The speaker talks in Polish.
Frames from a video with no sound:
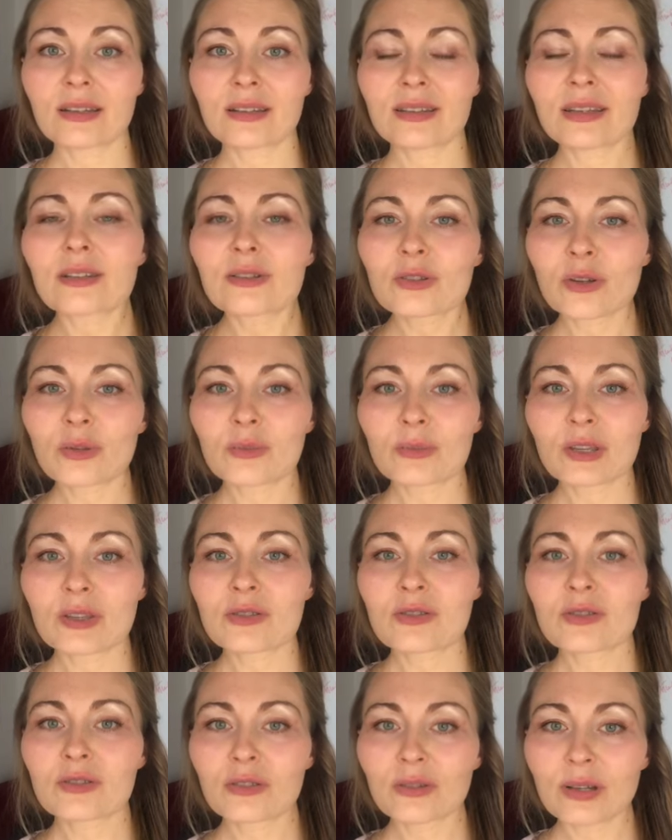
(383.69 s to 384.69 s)

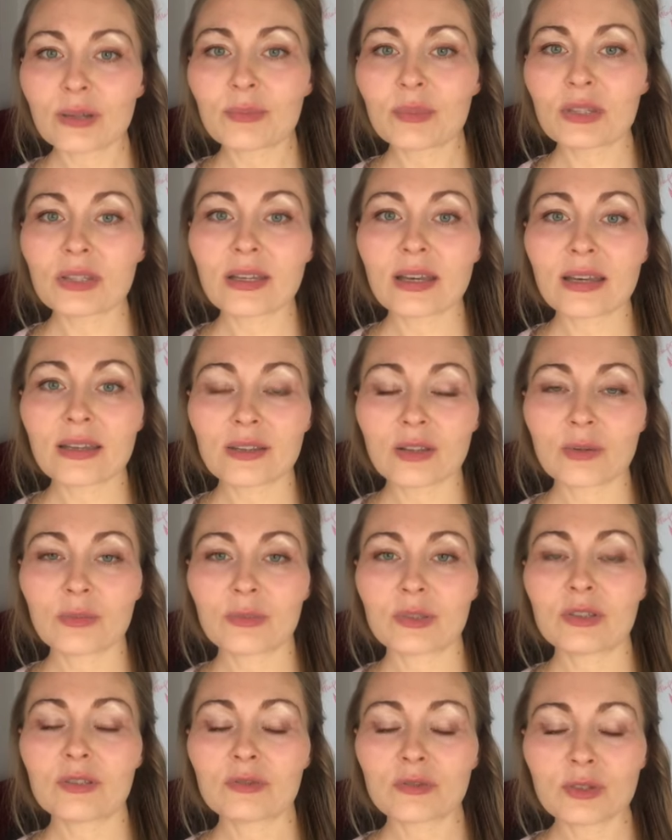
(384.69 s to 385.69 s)
natomiast to
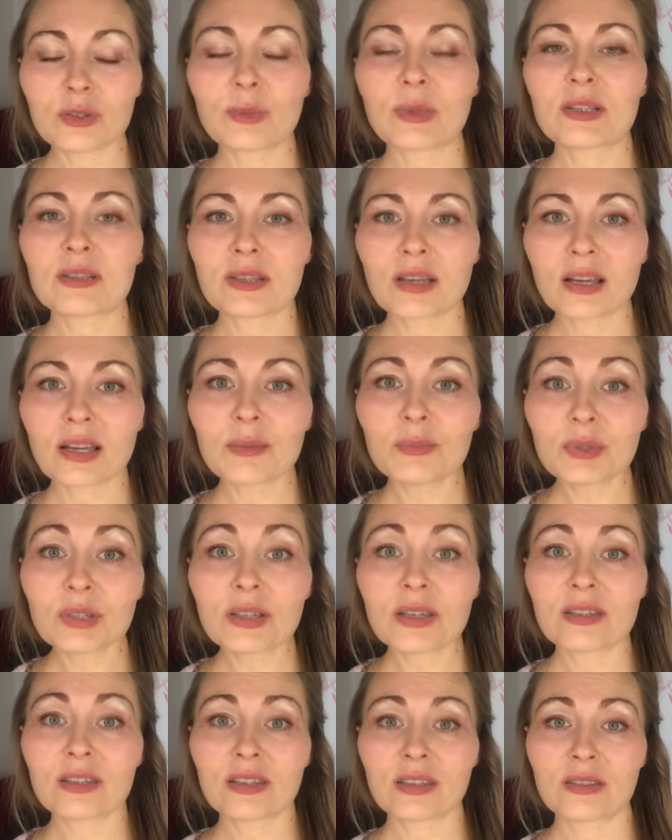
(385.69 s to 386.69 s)
epigenom, informacja
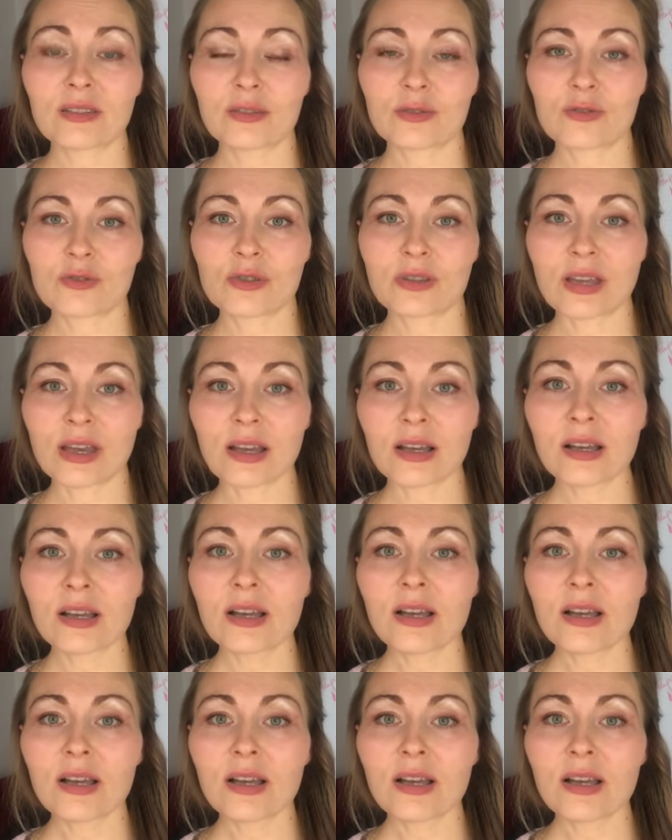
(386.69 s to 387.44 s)
epigenetyczna